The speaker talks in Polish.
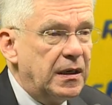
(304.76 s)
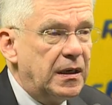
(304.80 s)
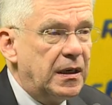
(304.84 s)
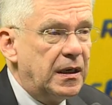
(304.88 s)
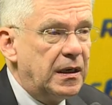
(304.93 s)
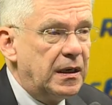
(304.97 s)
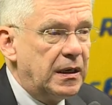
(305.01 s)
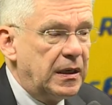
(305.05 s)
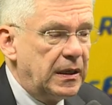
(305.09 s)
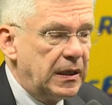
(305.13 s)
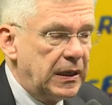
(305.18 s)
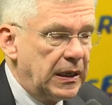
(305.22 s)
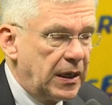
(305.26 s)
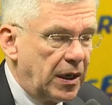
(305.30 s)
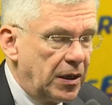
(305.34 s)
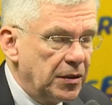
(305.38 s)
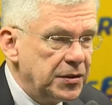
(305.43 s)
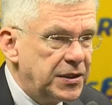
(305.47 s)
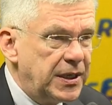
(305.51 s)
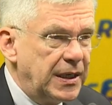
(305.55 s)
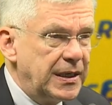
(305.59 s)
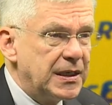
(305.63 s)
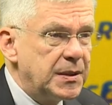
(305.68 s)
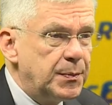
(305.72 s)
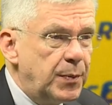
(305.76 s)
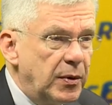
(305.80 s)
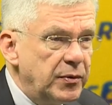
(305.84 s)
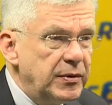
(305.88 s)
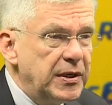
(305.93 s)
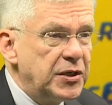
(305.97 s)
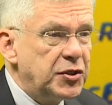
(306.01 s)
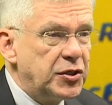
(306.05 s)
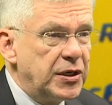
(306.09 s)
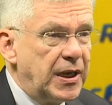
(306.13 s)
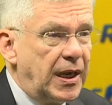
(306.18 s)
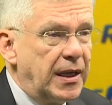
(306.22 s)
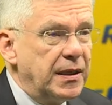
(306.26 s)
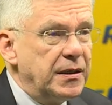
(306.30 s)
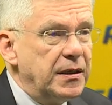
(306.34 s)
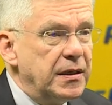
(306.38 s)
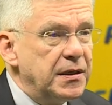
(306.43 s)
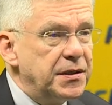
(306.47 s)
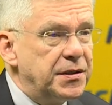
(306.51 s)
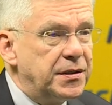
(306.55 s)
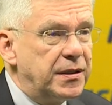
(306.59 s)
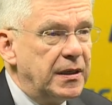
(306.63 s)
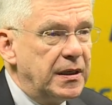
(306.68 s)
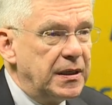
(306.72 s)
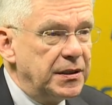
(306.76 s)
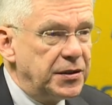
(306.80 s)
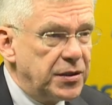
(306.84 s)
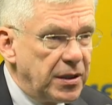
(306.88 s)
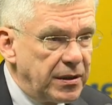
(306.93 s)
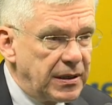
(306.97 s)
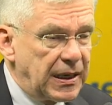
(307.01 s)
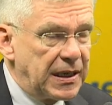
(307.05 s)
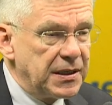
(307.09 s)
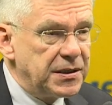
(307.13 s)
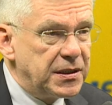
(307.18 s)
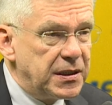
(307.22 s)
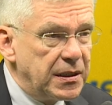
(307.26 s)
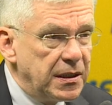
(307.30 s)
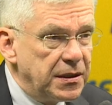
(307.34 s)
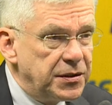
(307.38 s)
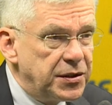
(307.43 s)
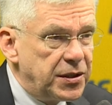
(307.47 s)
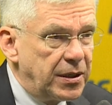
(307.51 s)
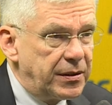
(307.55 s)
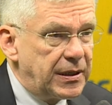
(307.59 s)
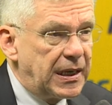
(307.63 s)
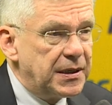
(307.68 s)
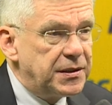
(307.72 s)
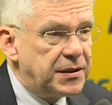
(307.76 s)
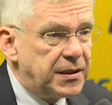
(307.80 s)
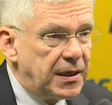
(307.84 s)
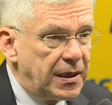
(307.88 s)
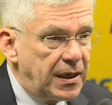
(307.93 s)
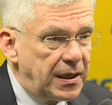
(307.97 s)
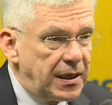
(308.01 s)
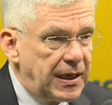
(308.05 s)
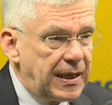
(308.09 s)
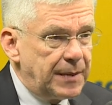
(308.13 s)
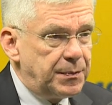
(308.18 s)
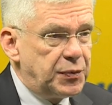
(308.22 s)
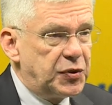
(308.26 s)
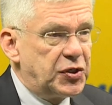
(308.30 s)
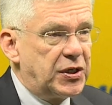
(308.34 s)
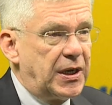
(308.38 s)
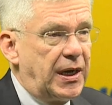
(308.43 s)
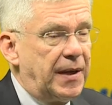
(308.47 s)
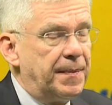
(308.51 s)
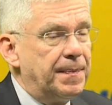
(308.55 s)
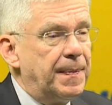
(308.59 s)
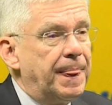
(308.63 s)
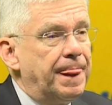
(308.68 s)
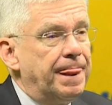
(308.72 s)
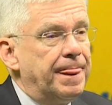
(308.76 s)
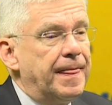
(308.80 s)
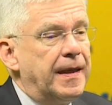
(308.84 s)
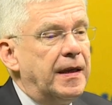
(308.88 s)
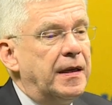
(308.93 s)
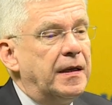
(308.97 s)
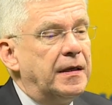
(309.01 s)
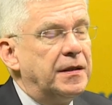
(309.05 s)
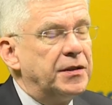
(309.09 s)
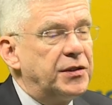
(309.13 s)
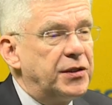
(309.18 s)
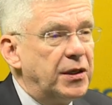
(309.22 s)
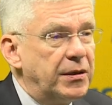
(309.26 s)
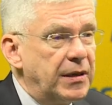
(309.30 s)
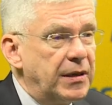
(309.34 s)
E, e, ocena społeczna jest e, coraz W związku z tym niech pani minister Sadowska tyle zarabia.